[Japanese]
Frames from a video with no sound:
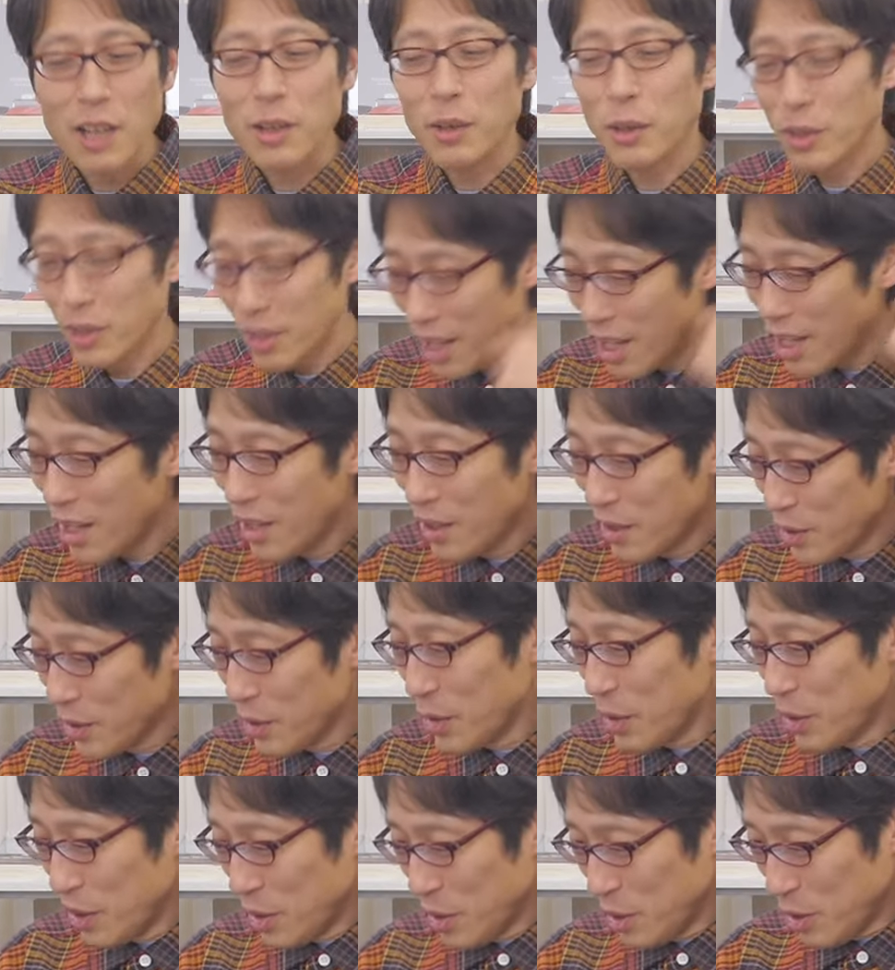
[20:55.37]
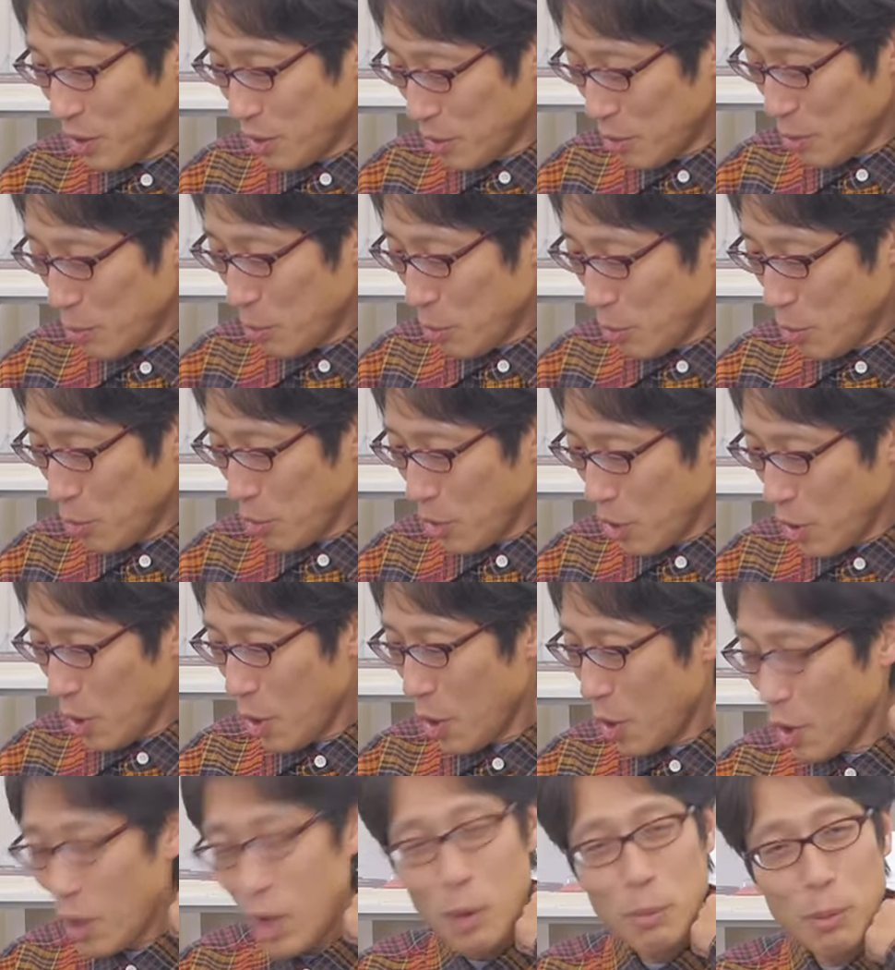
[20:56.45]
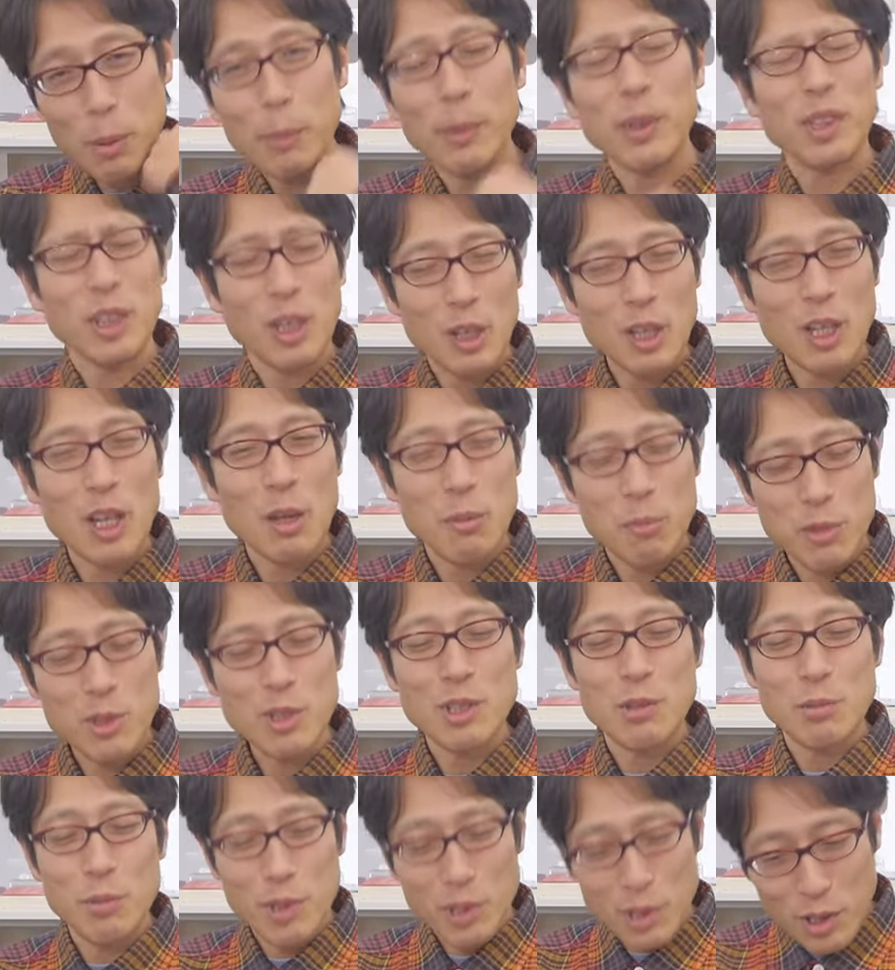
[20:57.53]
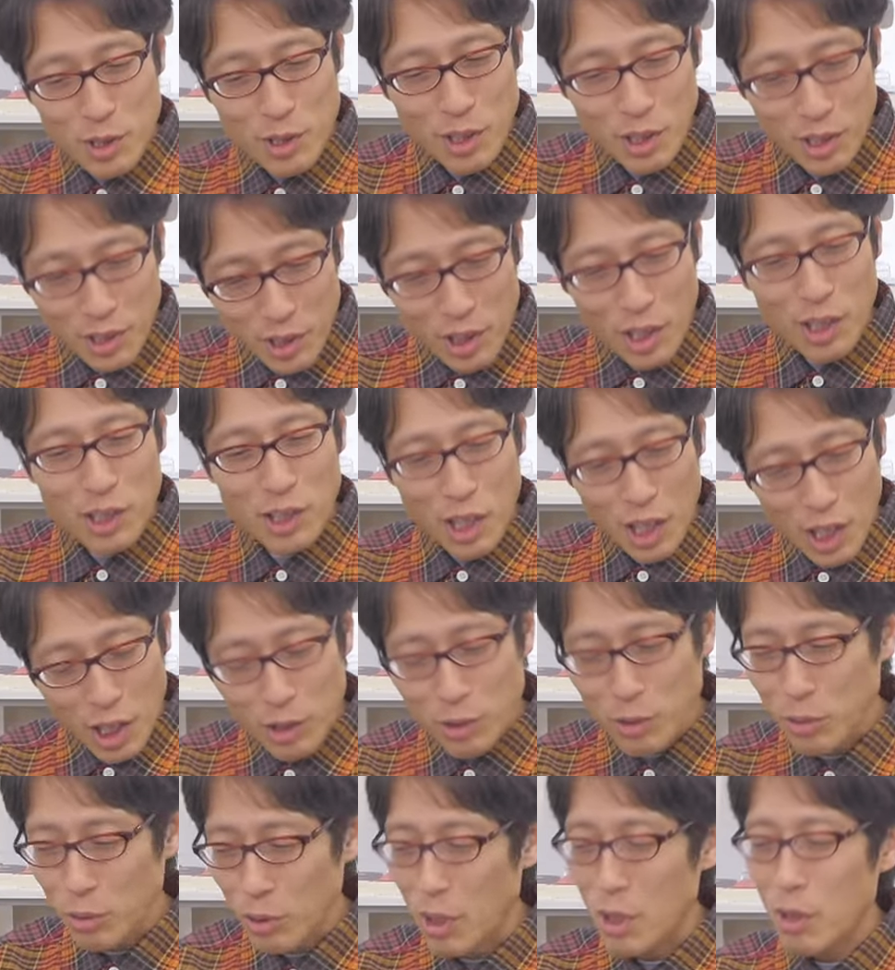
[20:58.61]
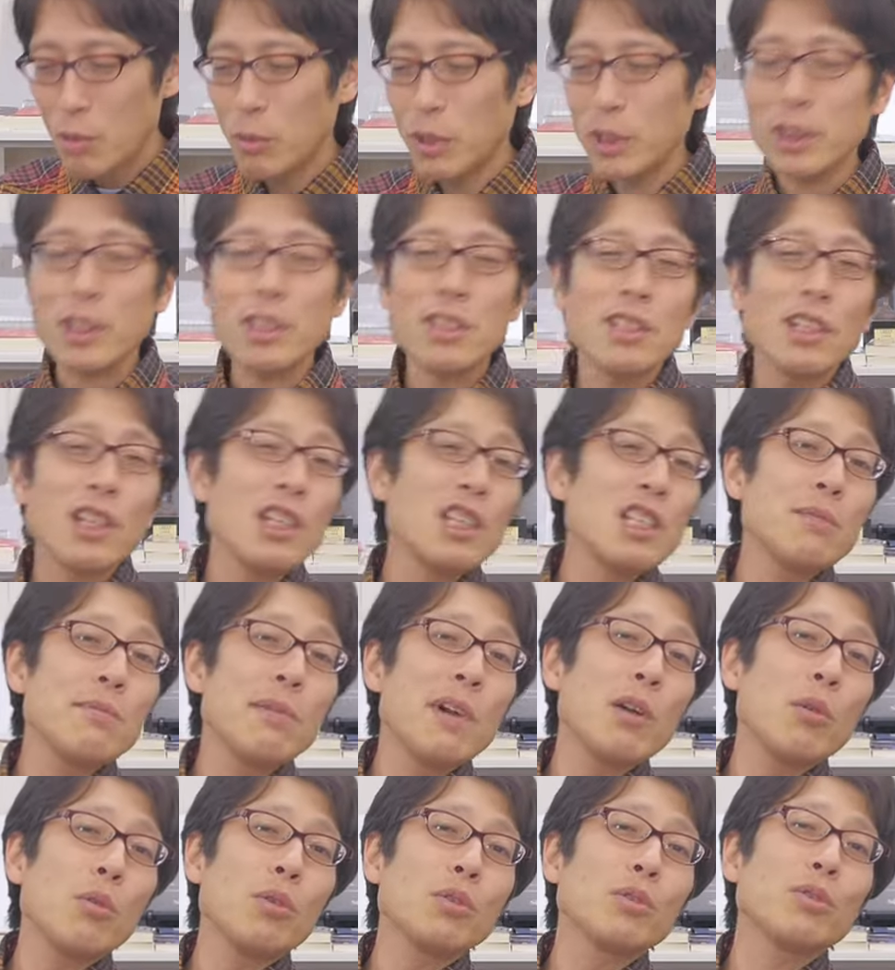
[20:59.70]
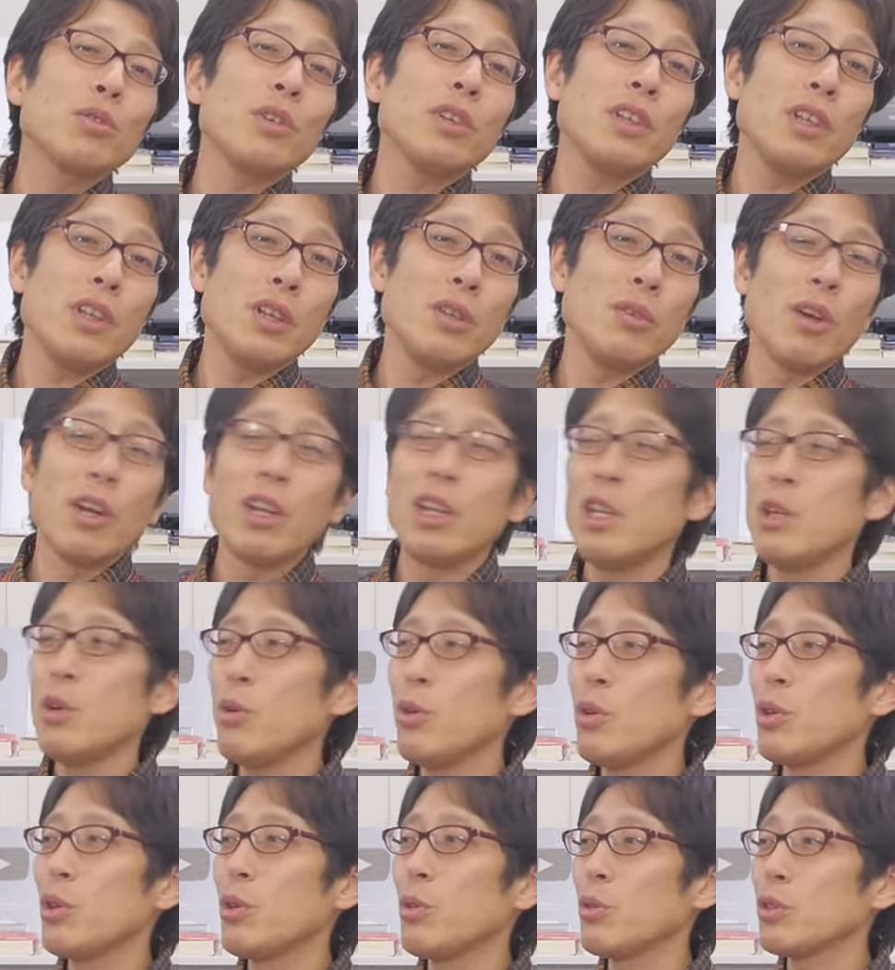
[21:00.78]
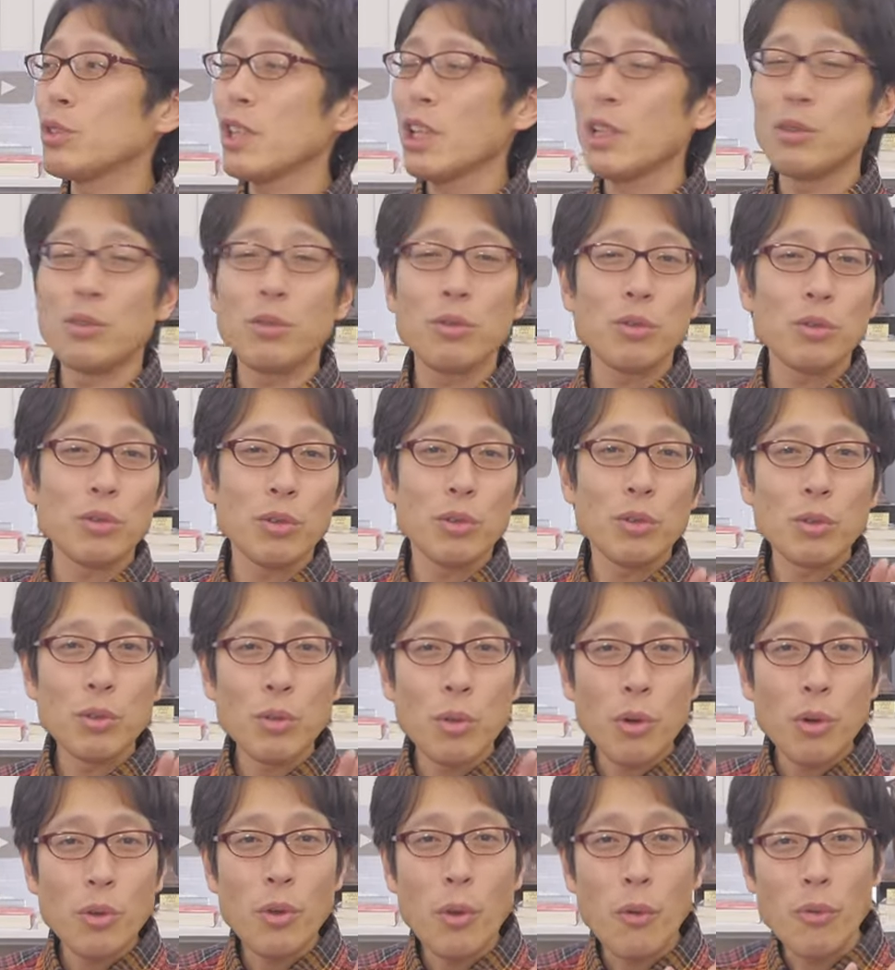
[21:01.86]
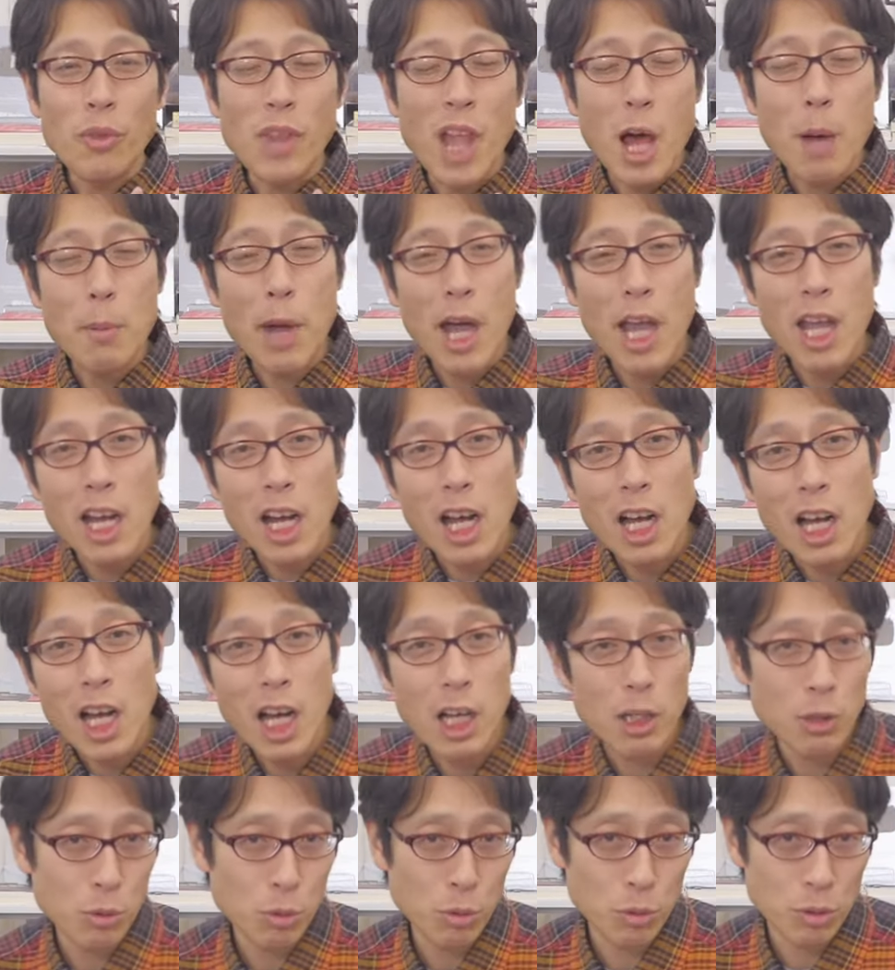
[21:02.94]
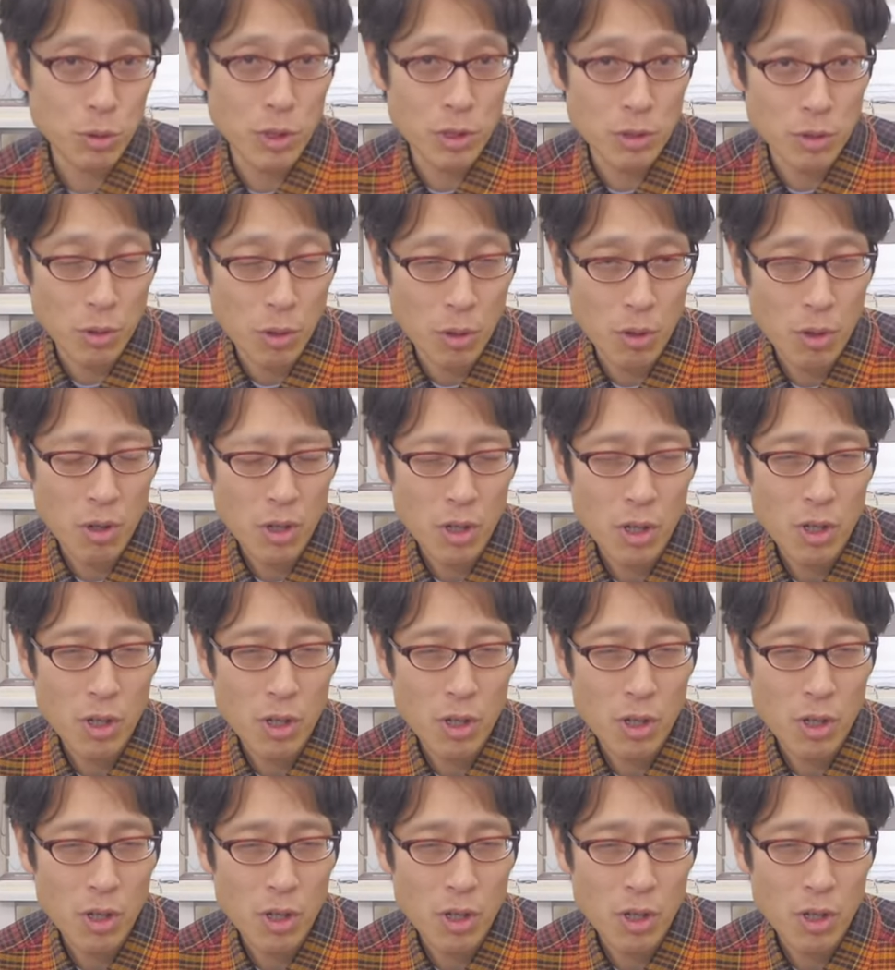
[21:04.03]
ので、もうね、墓場までね、導いていただきたいなということ。私が一番恐れているのは、日本共産党という党の名前が変わることですよ。